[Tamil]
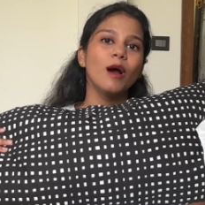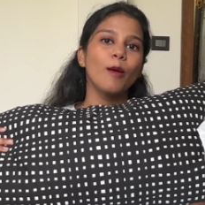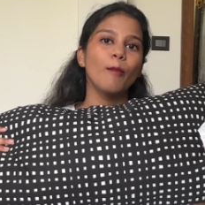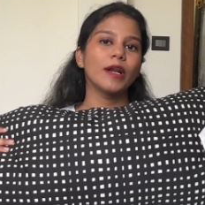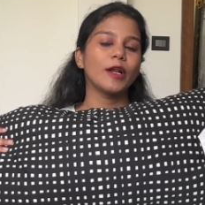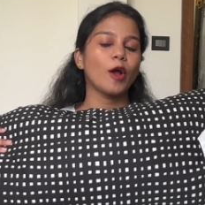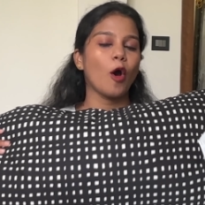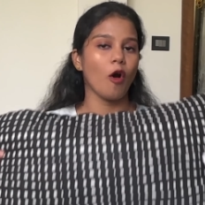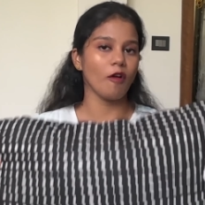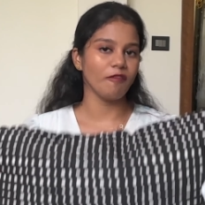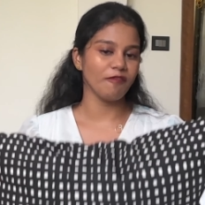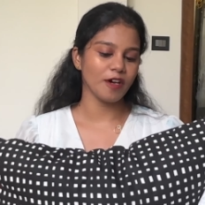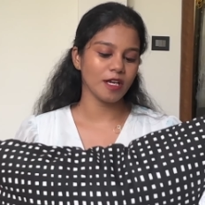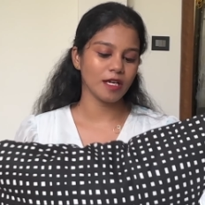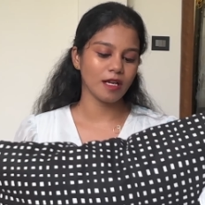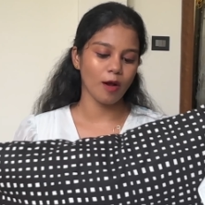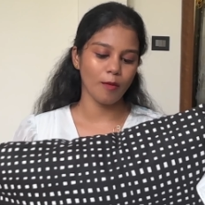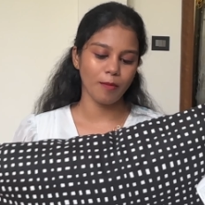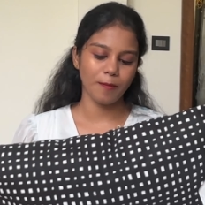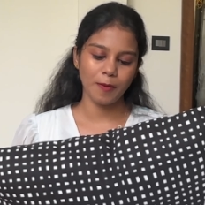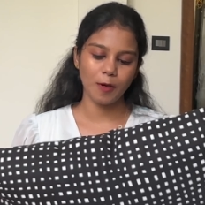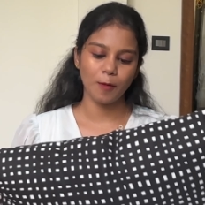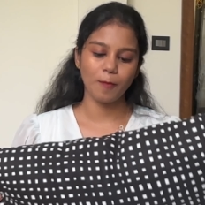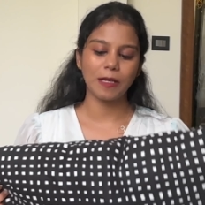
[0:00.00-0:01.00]
பட் ஆஃபர்
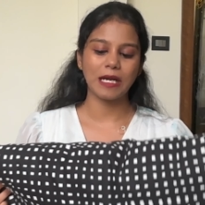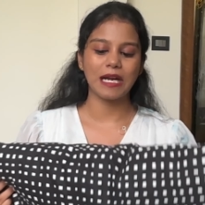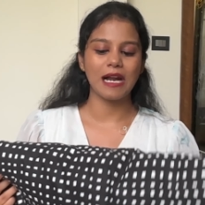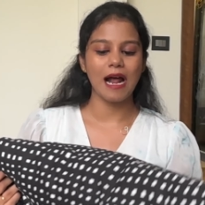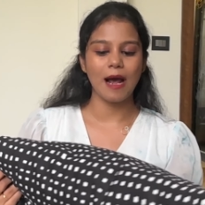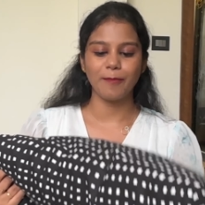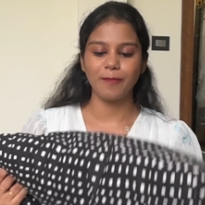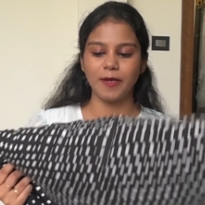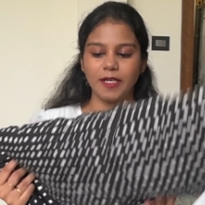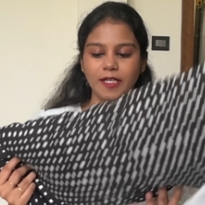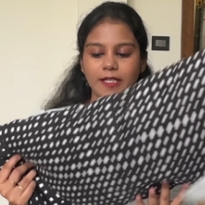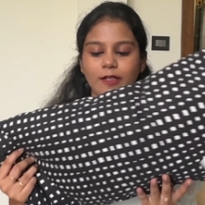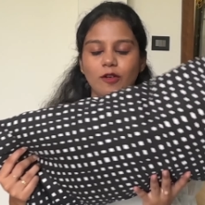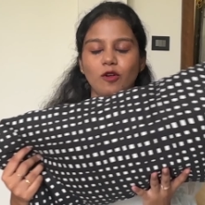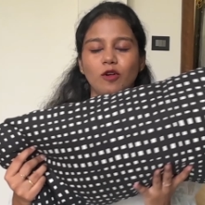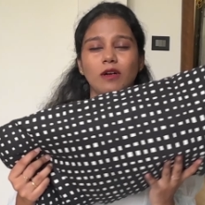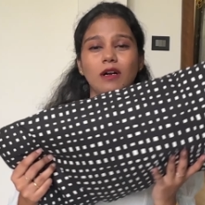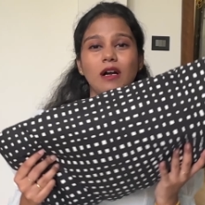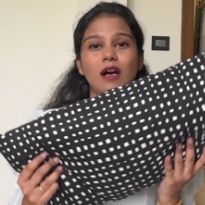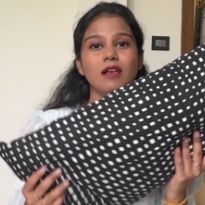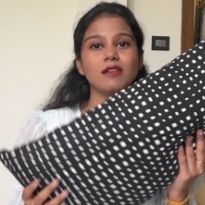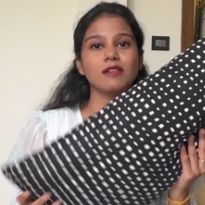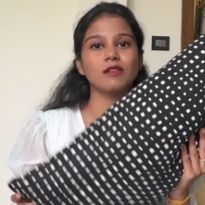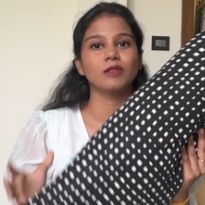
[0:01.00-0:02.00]
கப்பை கிராப்
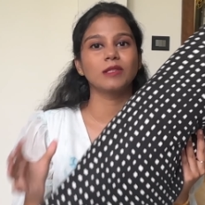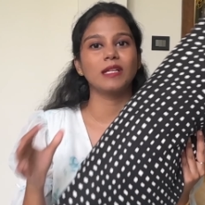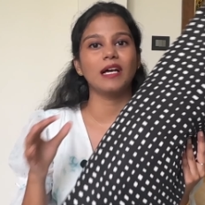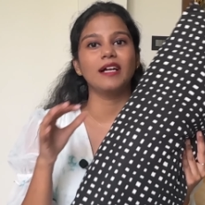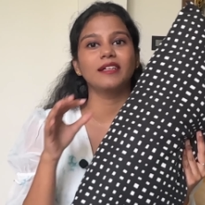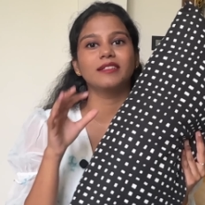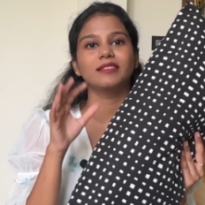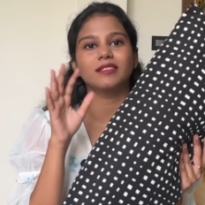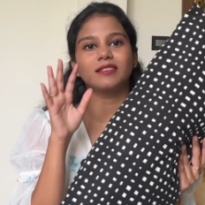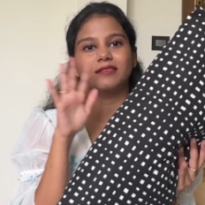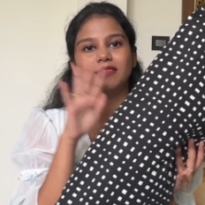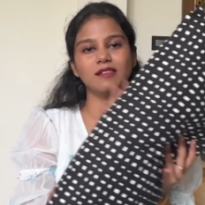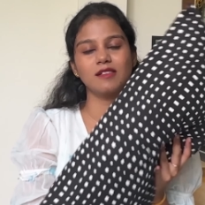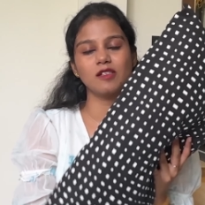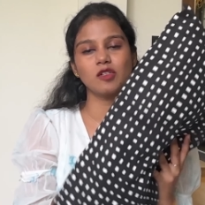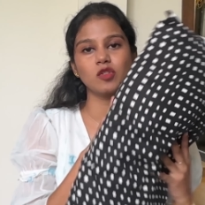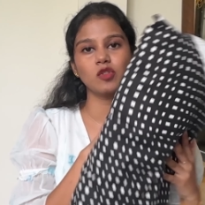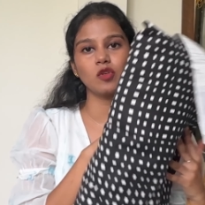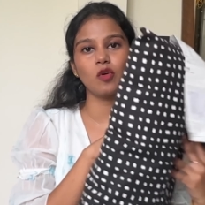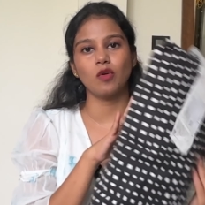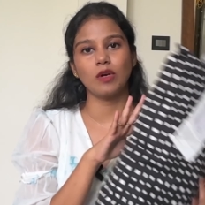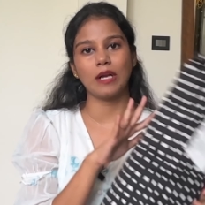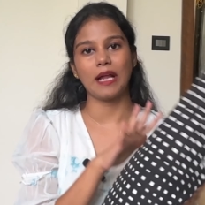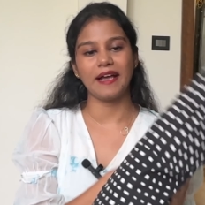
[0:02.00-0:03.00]
பண்ணிக்கோங்க ஸோ தட் திஸ் இஸ்
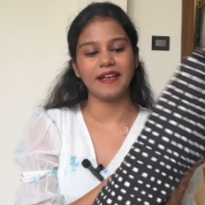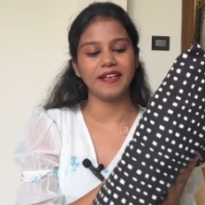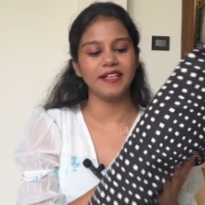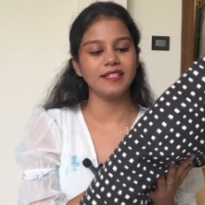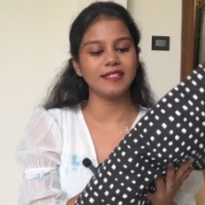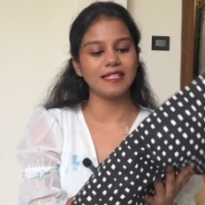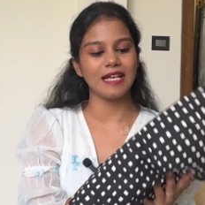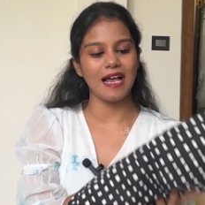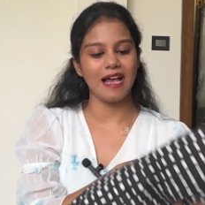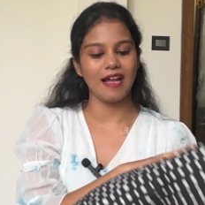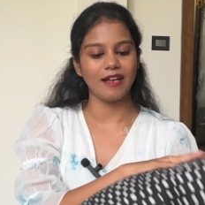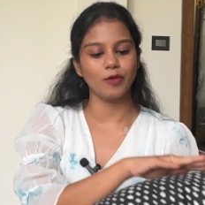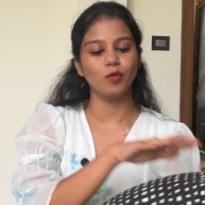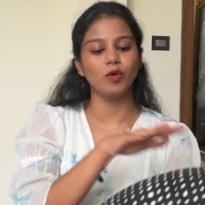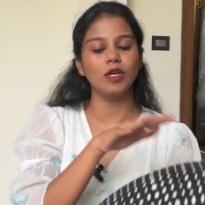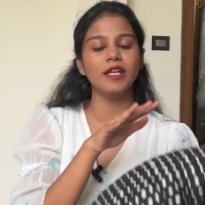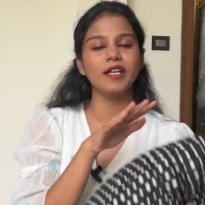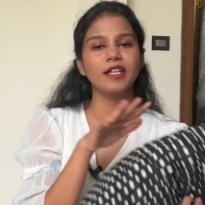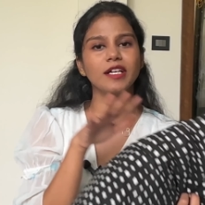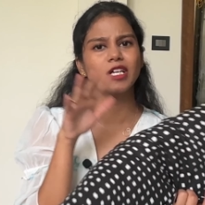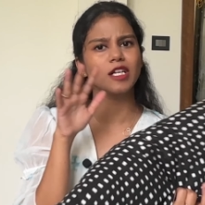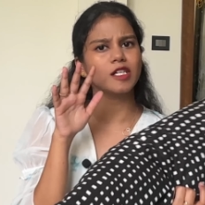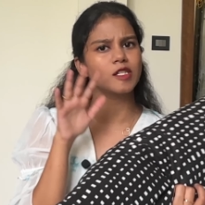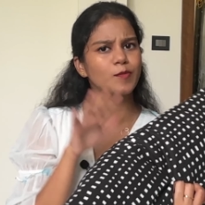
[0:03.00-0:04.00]
ஸோ நைஸ் அண்ட்
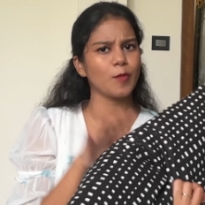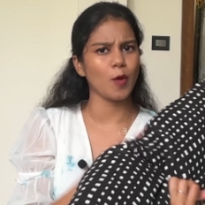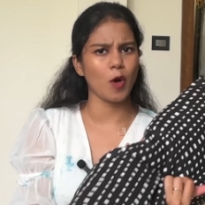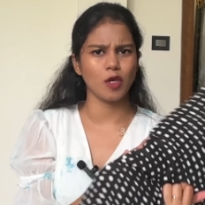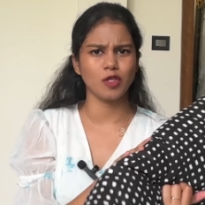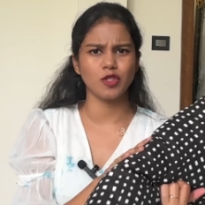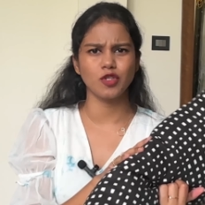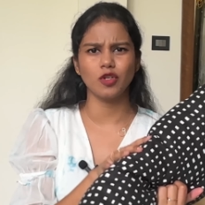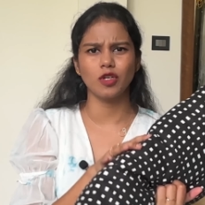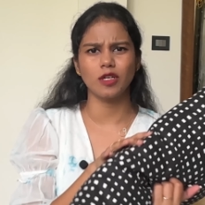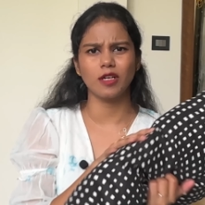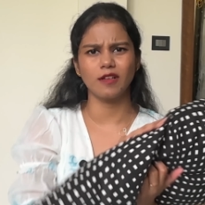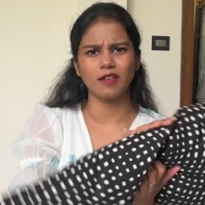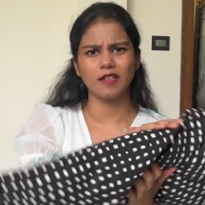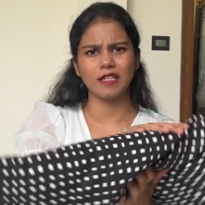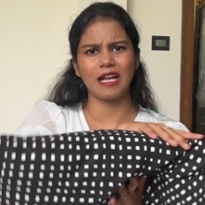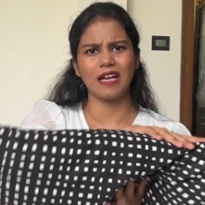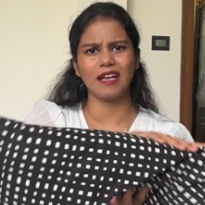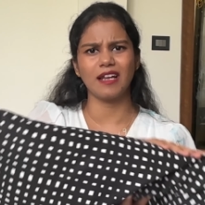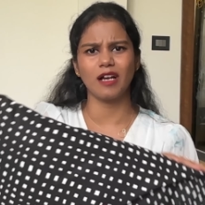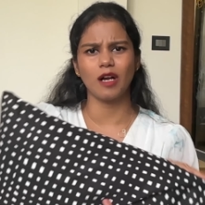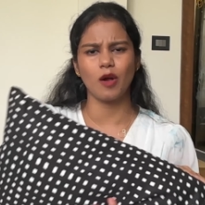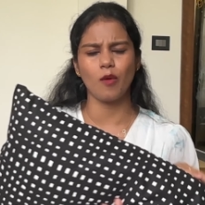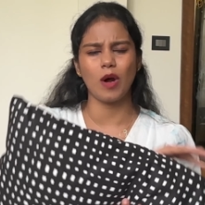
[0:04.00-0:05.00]
உள்ளே இருக்கிற ஸ்பாஞ்சும் ஓரளவுக்கு
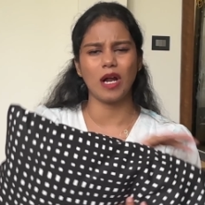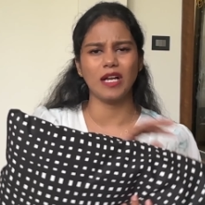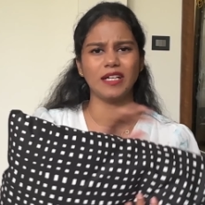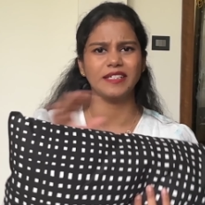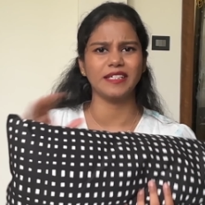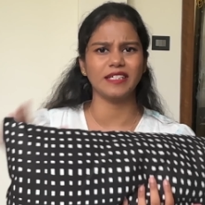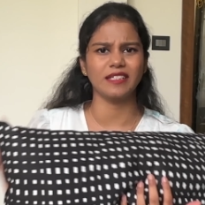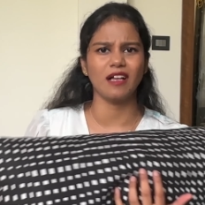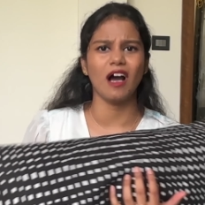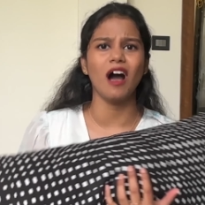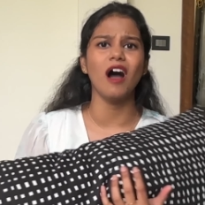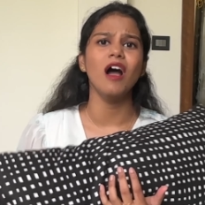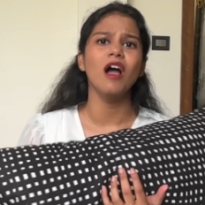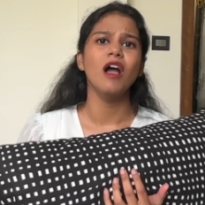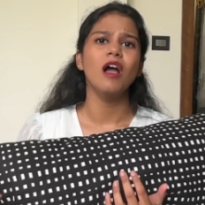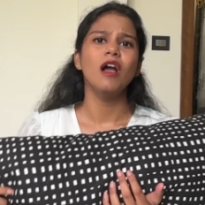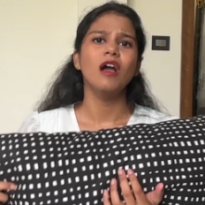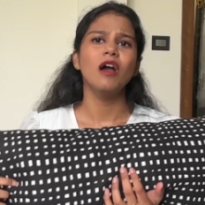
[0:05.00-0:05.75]
நல்ல குவாலிட்டி தான்